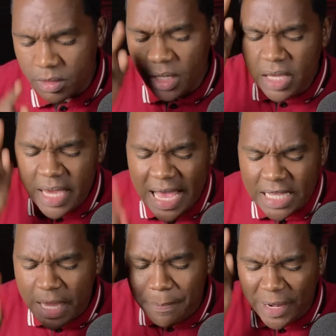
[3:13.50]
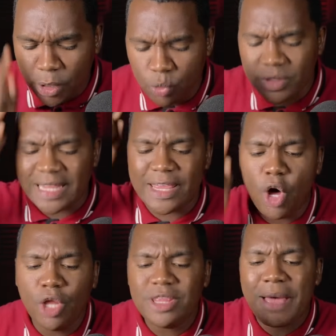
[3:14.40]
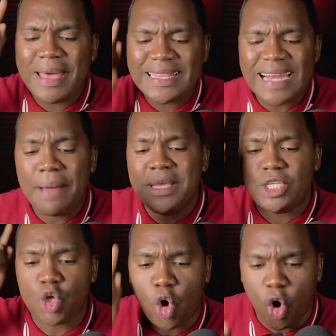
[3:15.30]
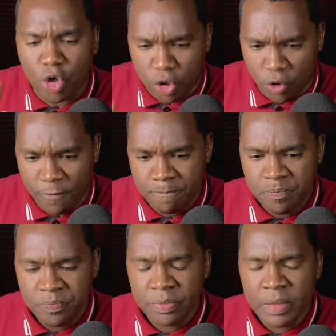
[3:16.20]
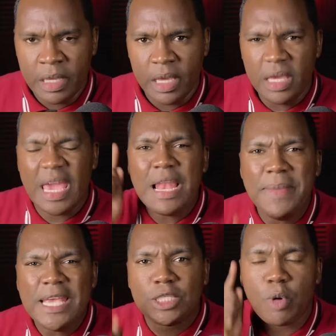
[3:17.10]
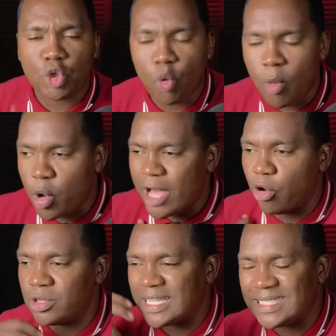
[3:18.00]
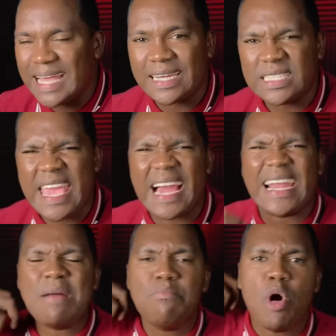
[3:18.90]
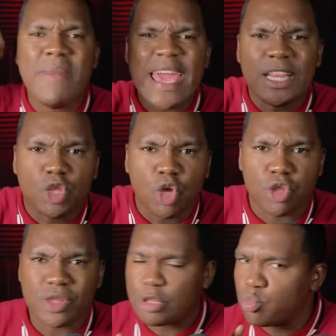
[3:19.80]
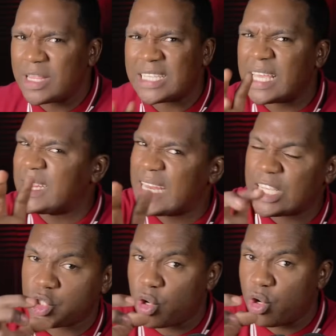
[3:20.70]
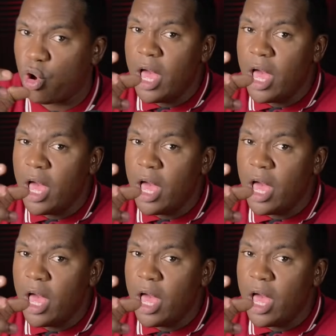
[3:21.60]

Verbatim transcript: Y él se pregunta, ¿de dónde vendrá mi socorro? Y él mismo tuvo que contestarse. Llegará un momento donde tú te sentirás solo,